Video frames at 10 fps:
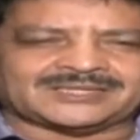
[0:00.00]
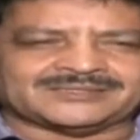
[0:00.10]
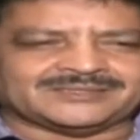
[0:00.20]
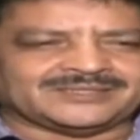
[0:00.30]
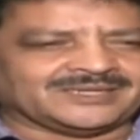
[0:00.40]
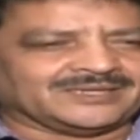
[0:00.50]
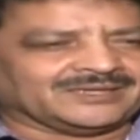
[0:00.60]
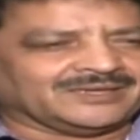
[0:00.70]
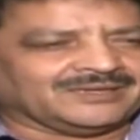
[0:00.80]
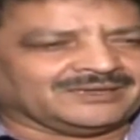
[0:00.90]
आज जे
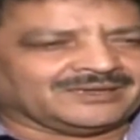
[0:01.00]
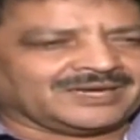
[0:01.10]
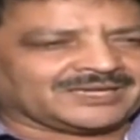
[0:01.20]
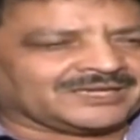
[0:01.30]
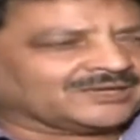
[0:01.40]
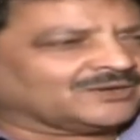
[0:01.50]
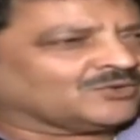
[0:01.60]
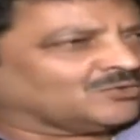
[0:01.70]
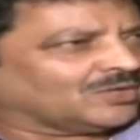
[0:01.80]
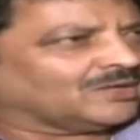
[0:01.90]
गाना रिकॉर्ड
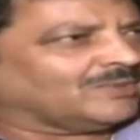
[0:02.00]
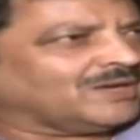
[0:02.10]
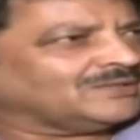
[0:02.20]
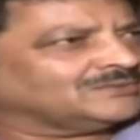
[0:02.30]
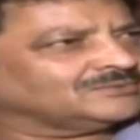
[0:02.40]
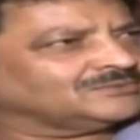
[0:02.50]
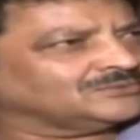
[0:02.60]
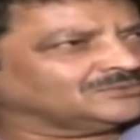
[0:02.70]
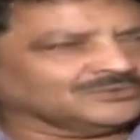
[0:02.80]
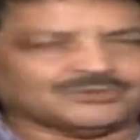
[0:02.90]
हो रहा बा
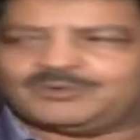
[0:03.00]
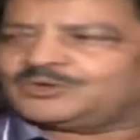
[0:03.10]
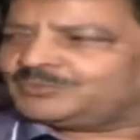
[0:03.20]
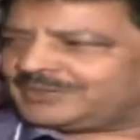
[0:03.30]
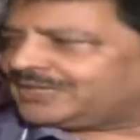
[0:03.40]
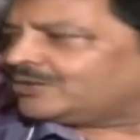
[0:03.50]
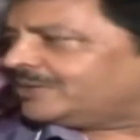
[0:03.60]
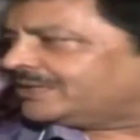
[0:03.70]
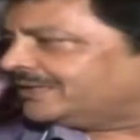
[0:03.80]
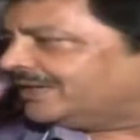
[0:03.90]
वो बहुत बढ़िया
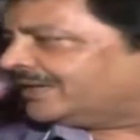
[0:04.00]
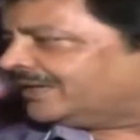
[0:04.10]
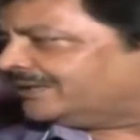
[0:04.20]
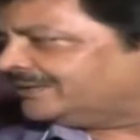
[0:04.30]
रोमांटिक गाना